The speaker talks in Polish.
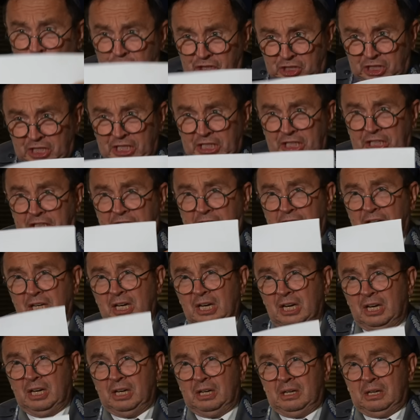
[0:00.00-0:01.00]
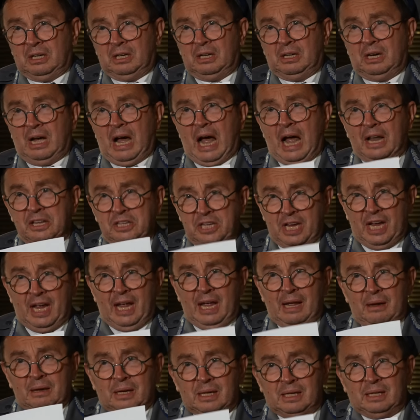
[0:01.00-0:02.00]
skrzynki, a nie
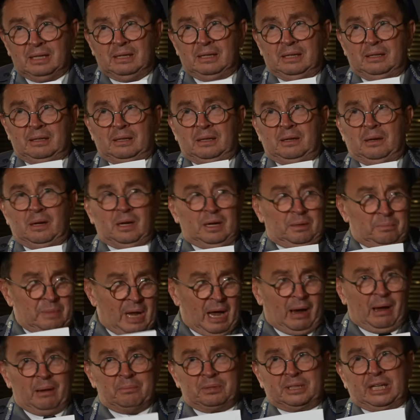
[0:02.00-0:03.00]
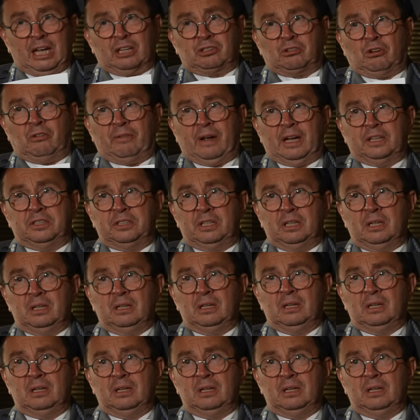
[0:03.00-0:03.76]
e, miałem skasować.